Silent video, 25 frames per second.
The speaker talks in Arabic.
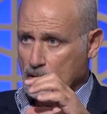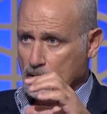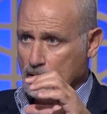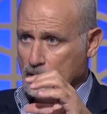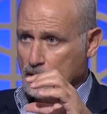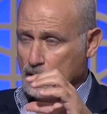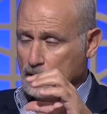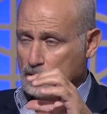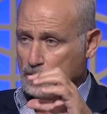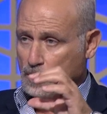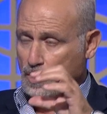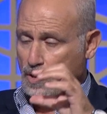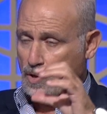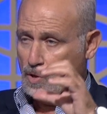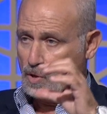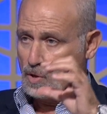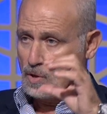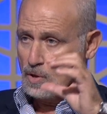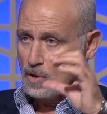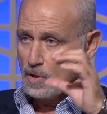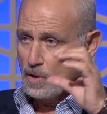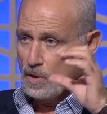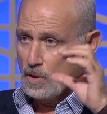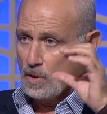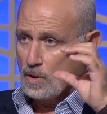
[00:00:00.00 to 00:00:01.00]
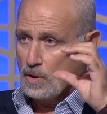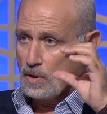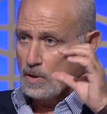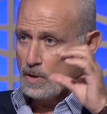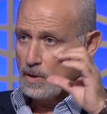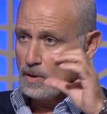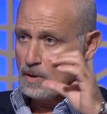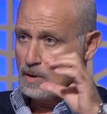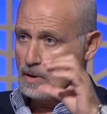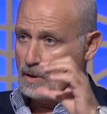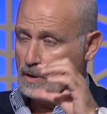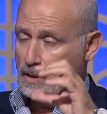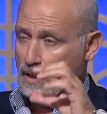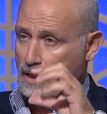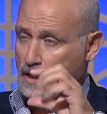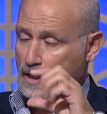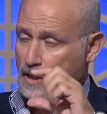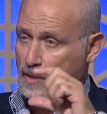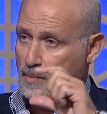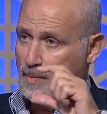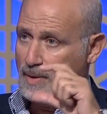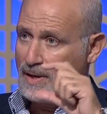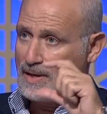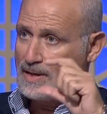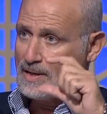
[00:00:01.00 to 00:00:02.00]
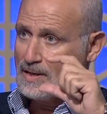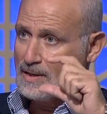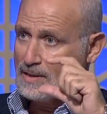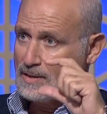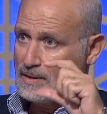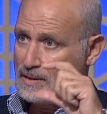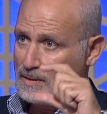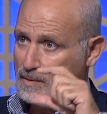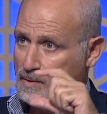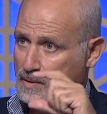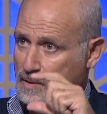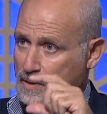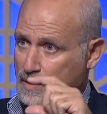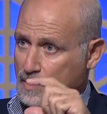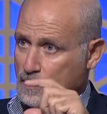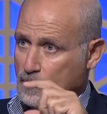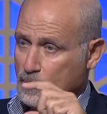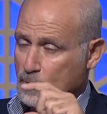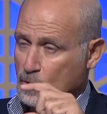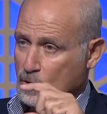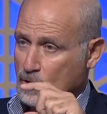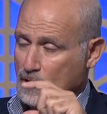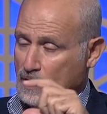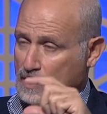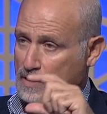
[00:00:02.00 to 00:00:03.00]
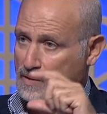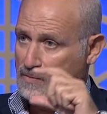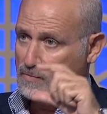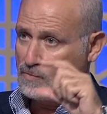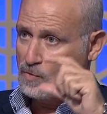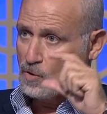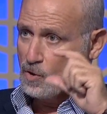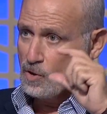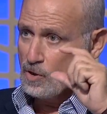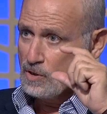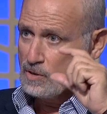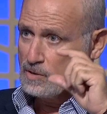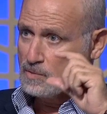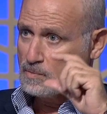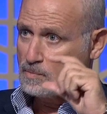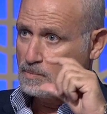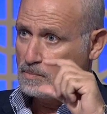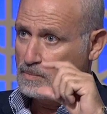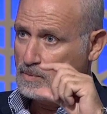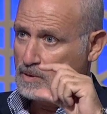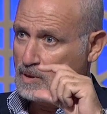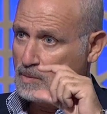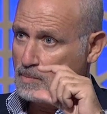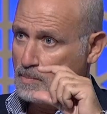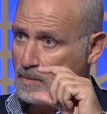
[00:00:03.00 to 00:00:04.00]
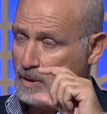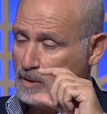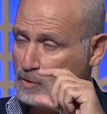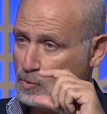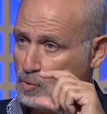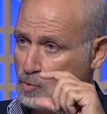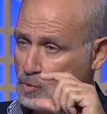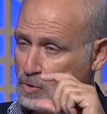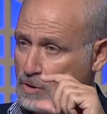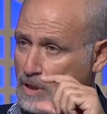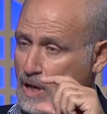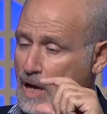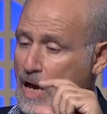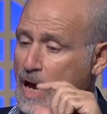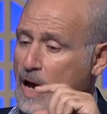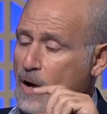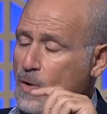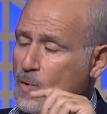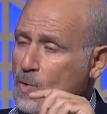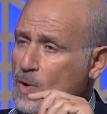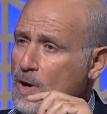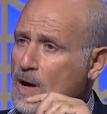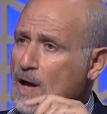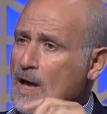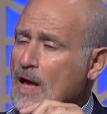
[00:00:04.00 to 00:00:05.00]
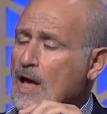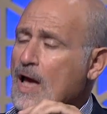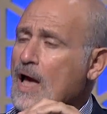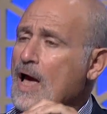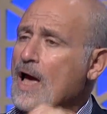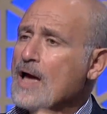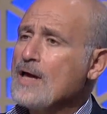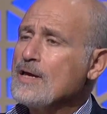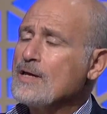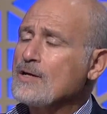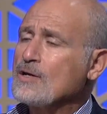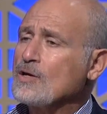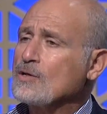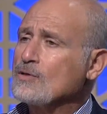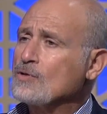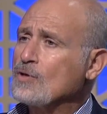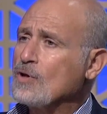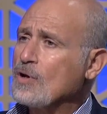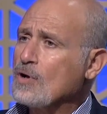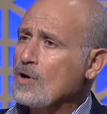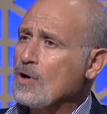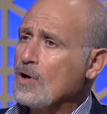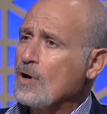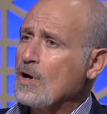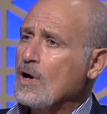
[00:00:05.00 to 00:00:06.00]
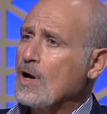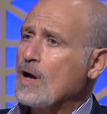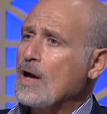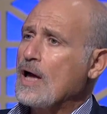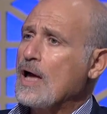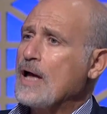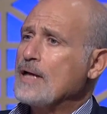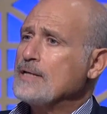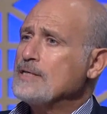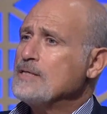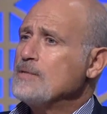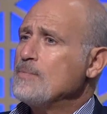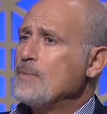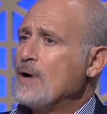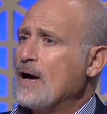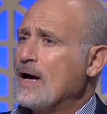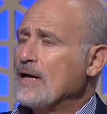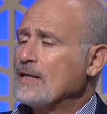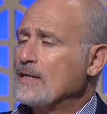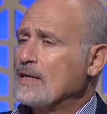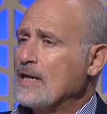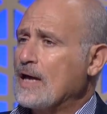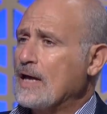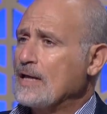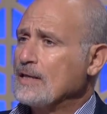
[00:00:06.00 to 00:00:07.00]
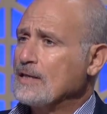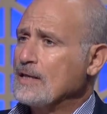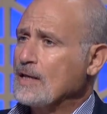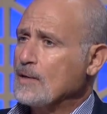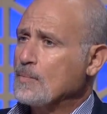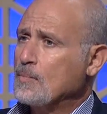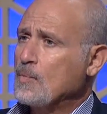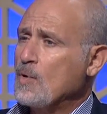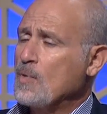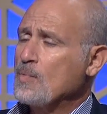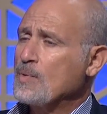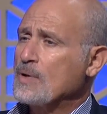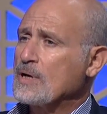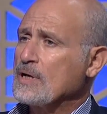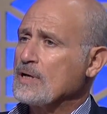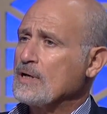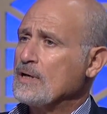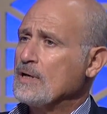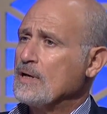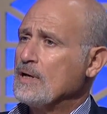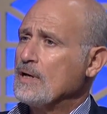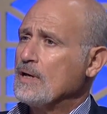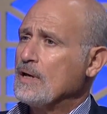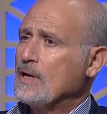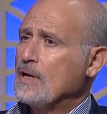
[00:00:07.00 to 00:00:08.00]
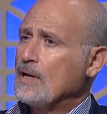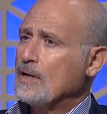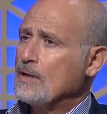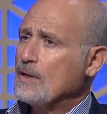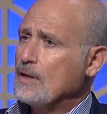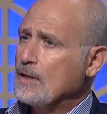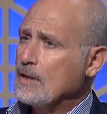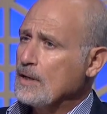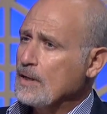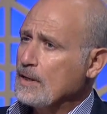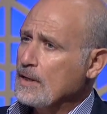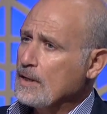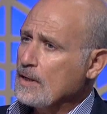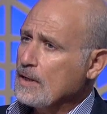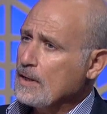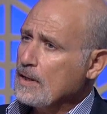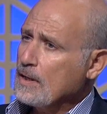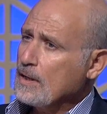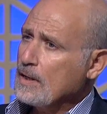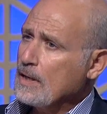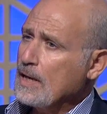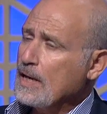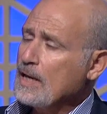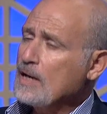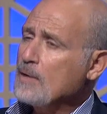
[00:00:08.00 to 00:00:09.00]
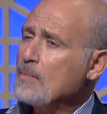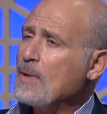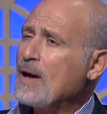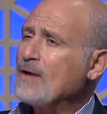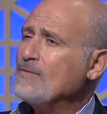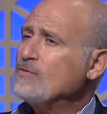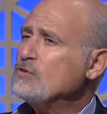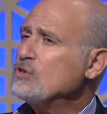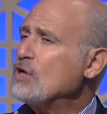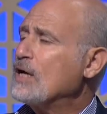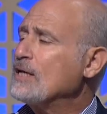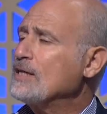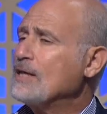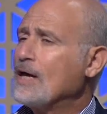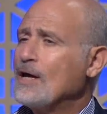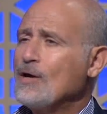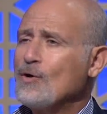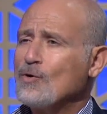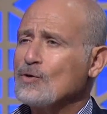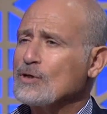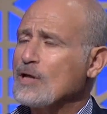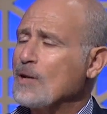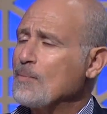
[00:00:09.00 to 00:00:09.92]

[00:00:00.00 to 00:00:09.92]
نظاره آه، للحمايه البروتكتيف جوجلز مخصوصه او اي نظاره قديمه حتى عندك ممكن آه، لان ما فيش حد هيقعد